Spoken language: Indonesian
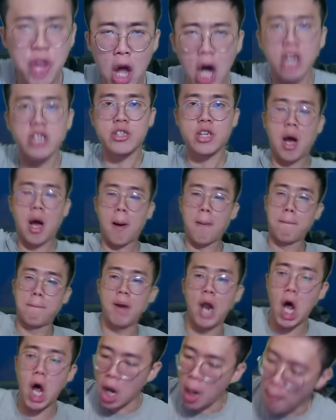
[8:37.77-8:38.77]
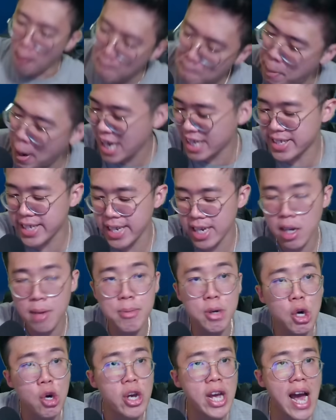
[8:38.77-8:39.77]
not block battle
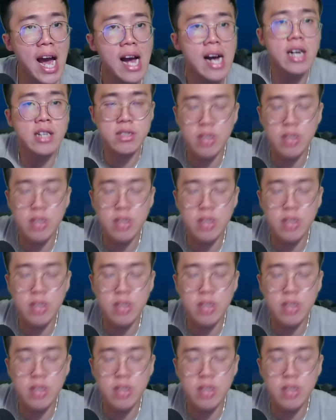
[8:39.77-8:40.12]
bro ya